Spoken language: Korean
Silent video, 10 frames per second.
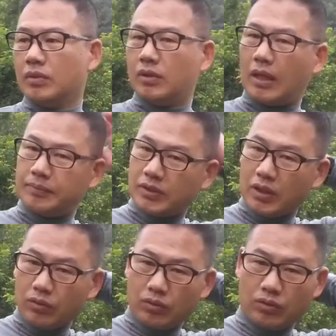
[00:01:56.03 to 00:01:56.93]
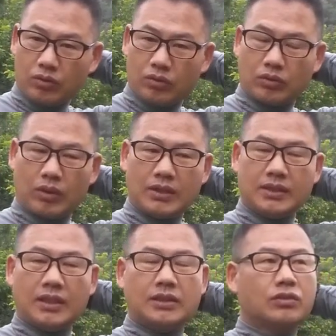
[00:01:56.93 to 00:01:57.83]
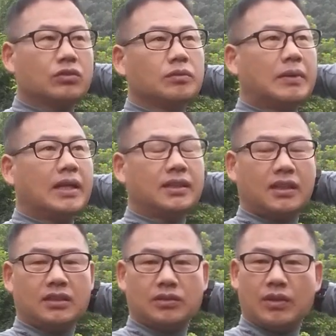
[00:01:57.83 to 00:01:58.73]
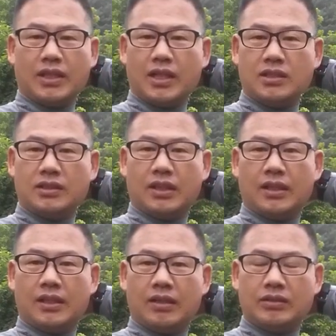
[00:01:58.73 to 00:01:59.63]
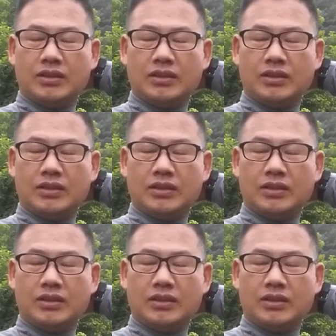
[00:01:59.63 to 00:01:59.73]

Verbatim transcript: 뭐 앞전에도 도라지 개체수는 많이 있다는 것을 확인했는데